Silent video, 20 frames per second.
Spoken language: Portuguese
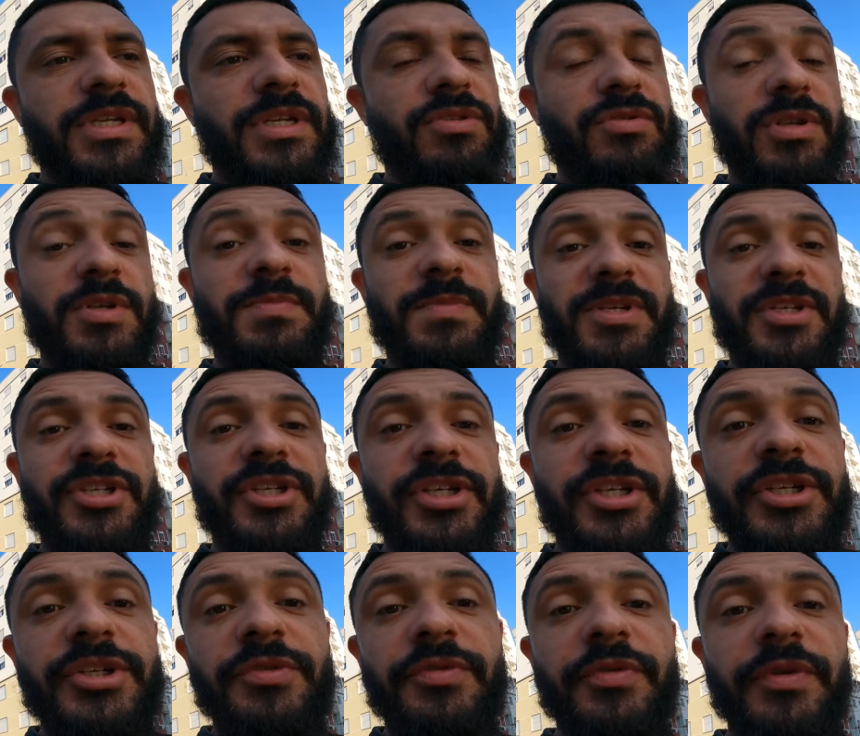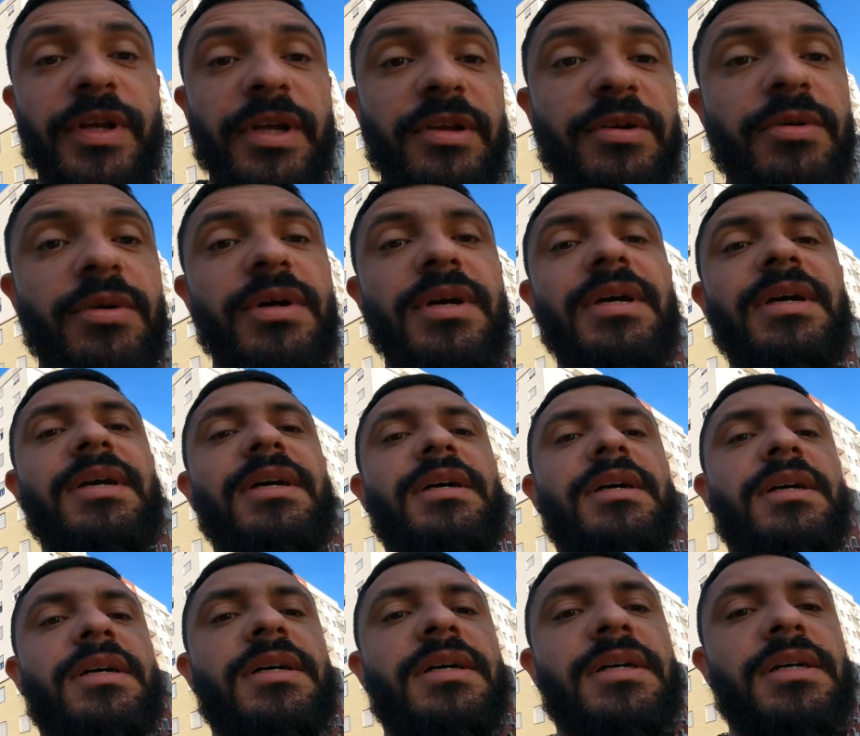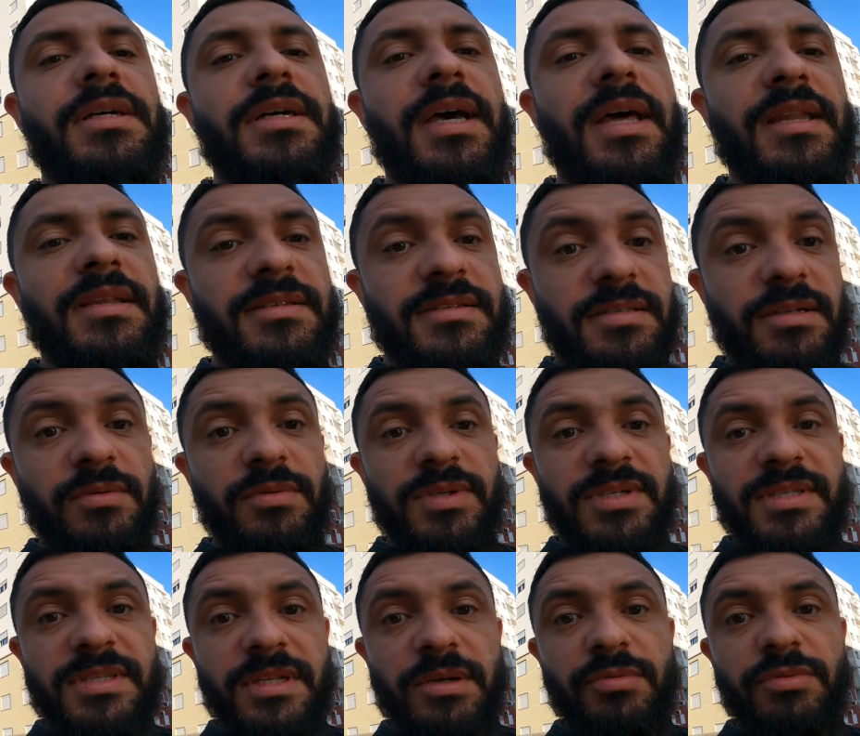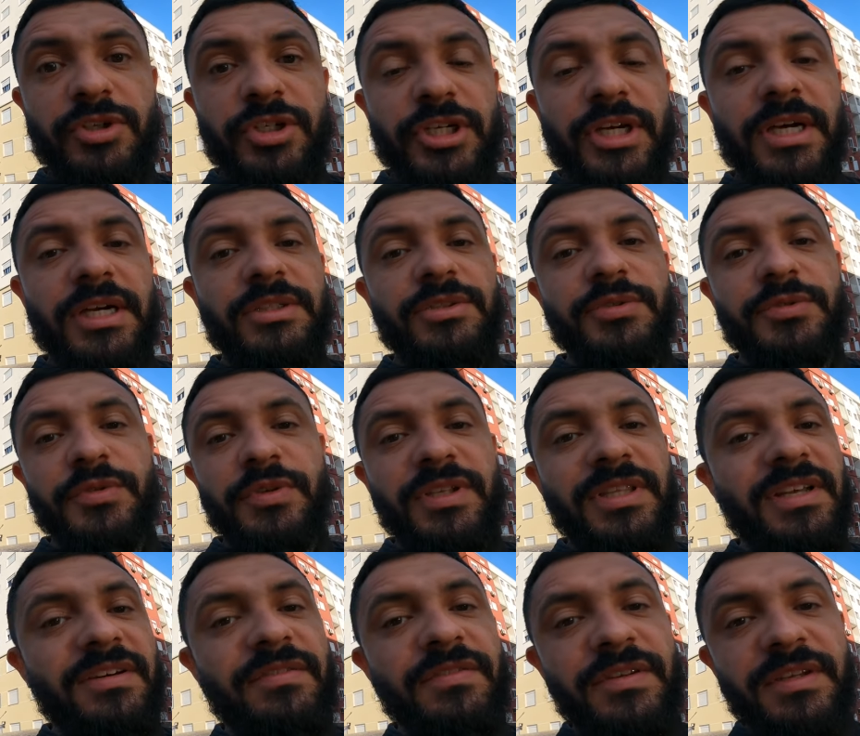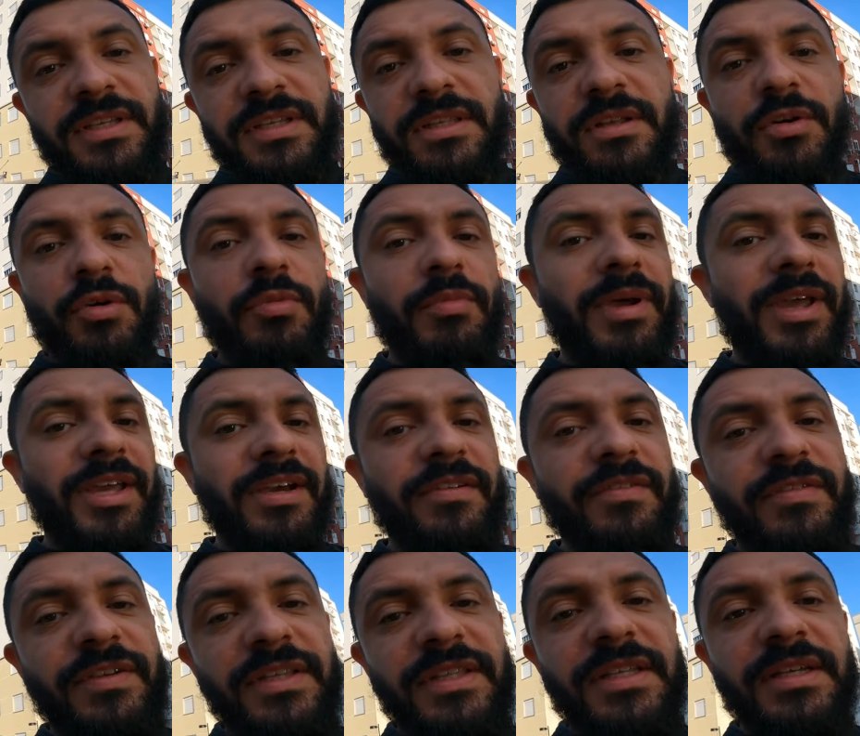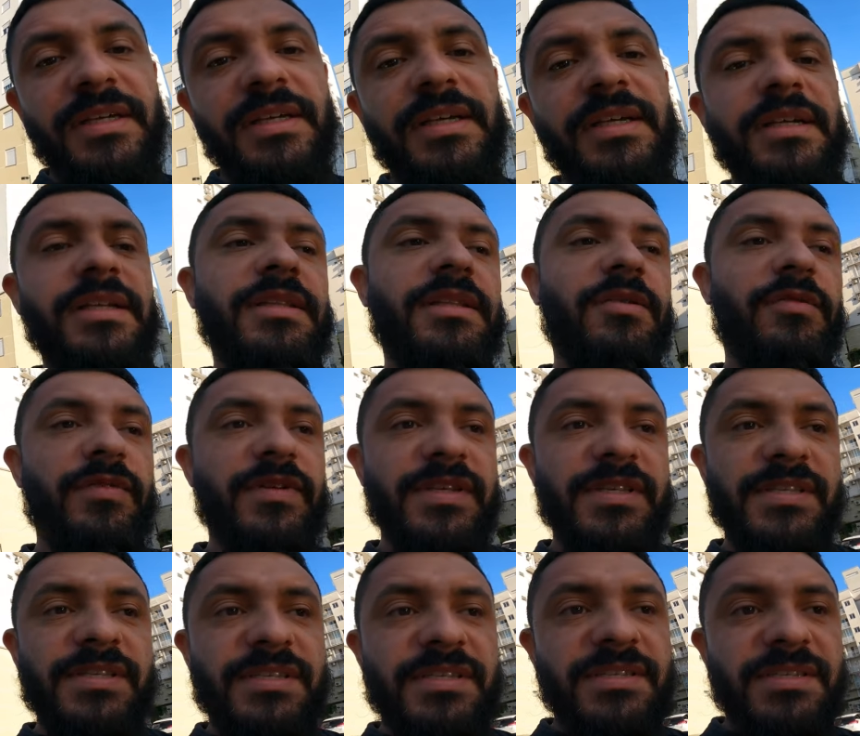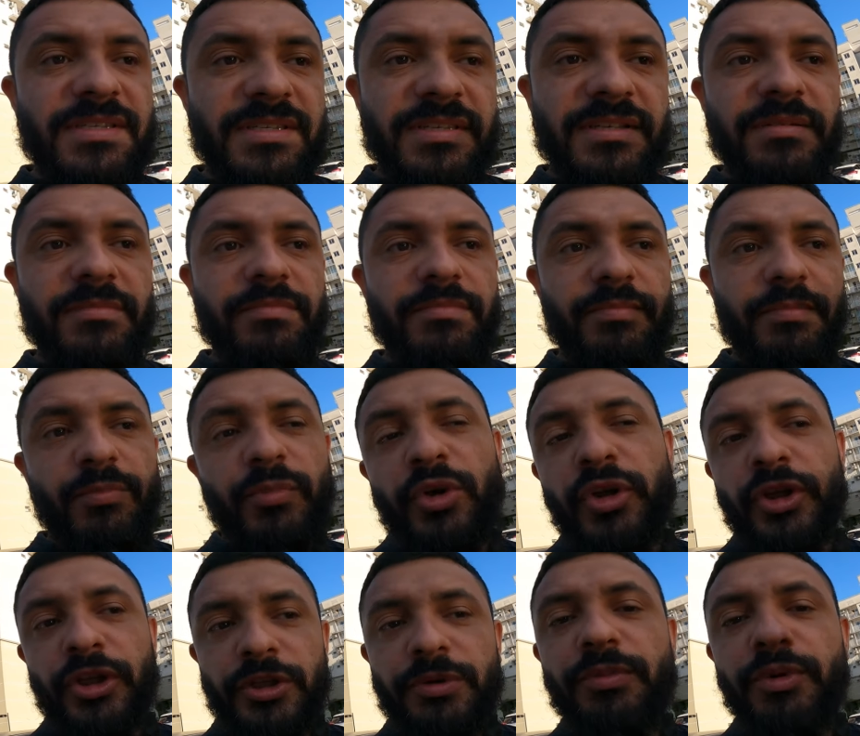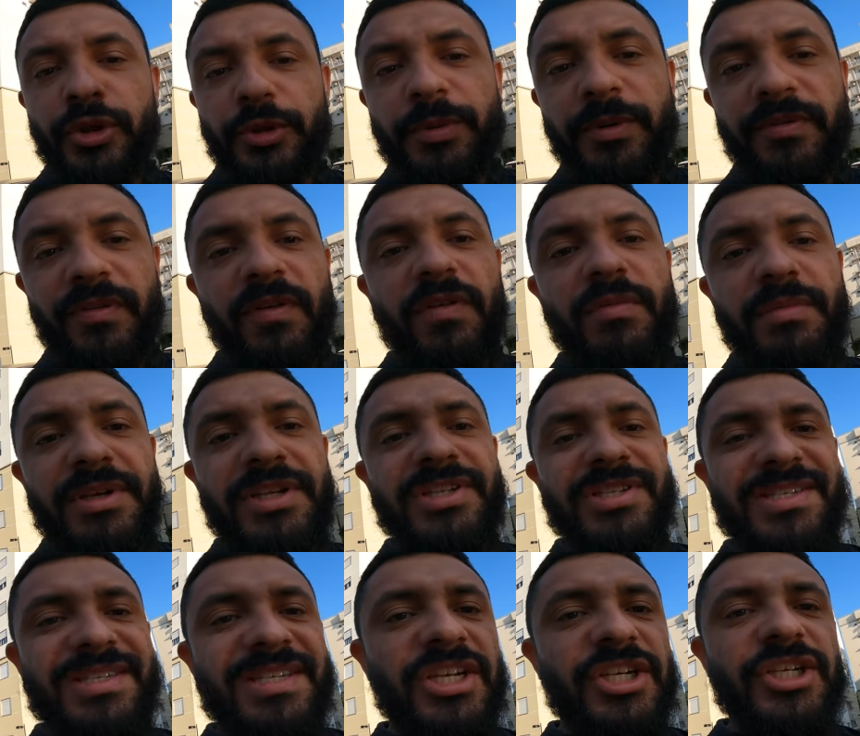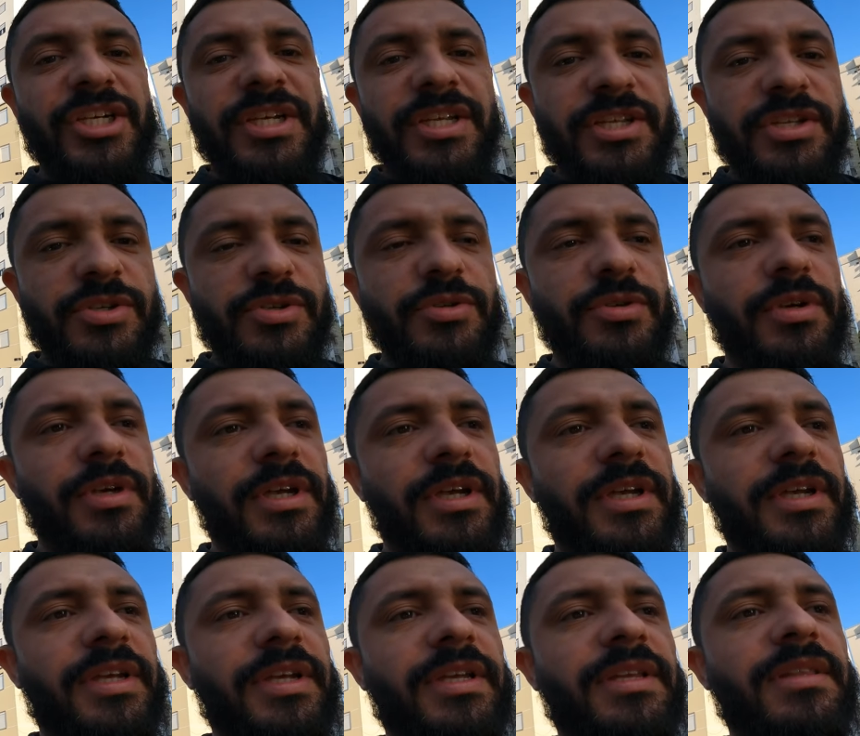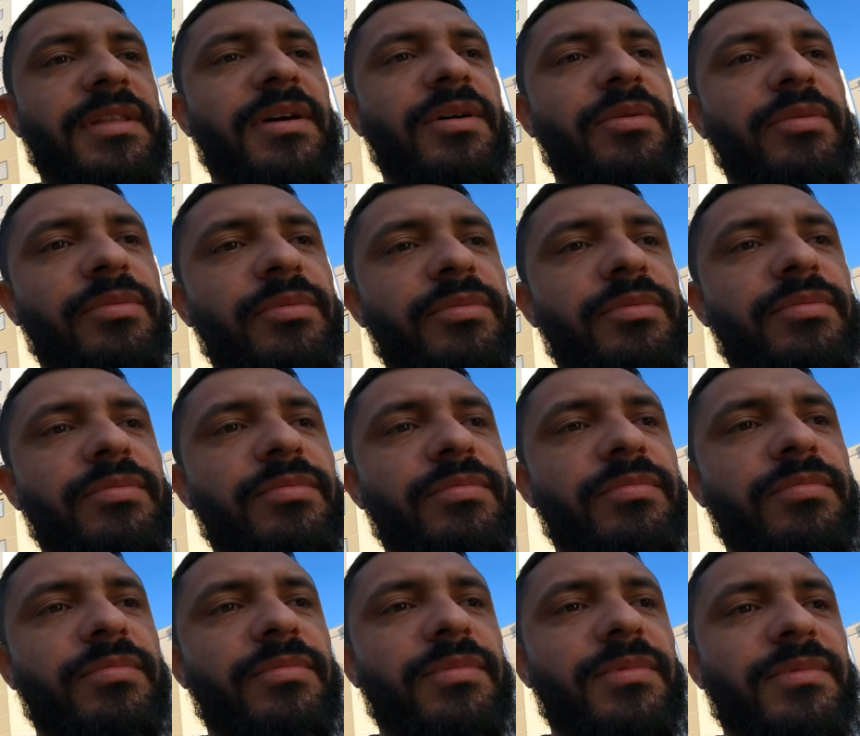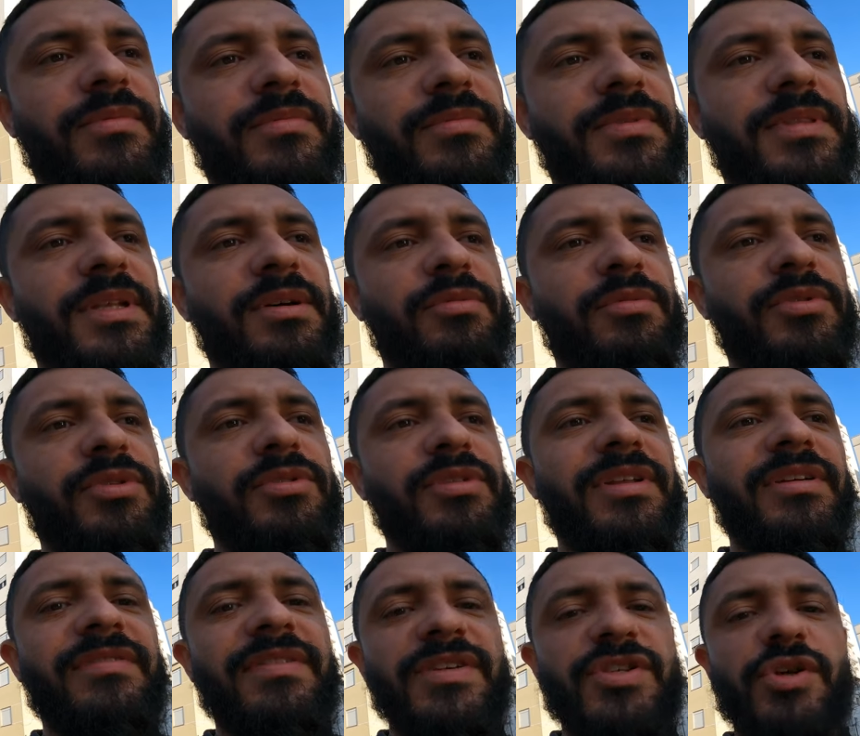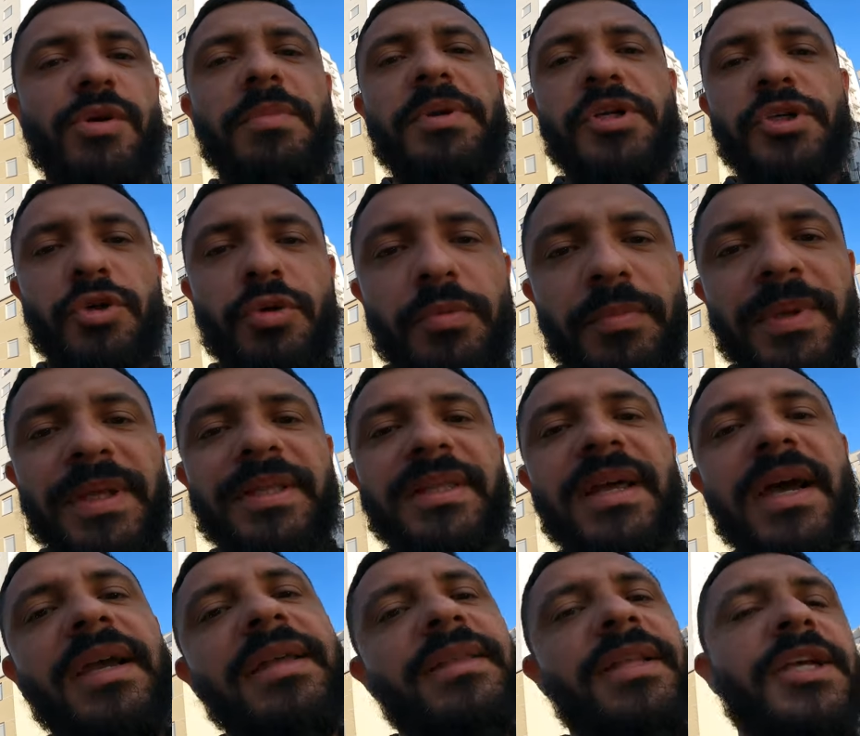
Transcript: se as tuas pastilhas de freio uh, elas não estão já no fim da vida ou meia vida. Talvez e muito provavelmente seja isso e não não que tu deva somente completar,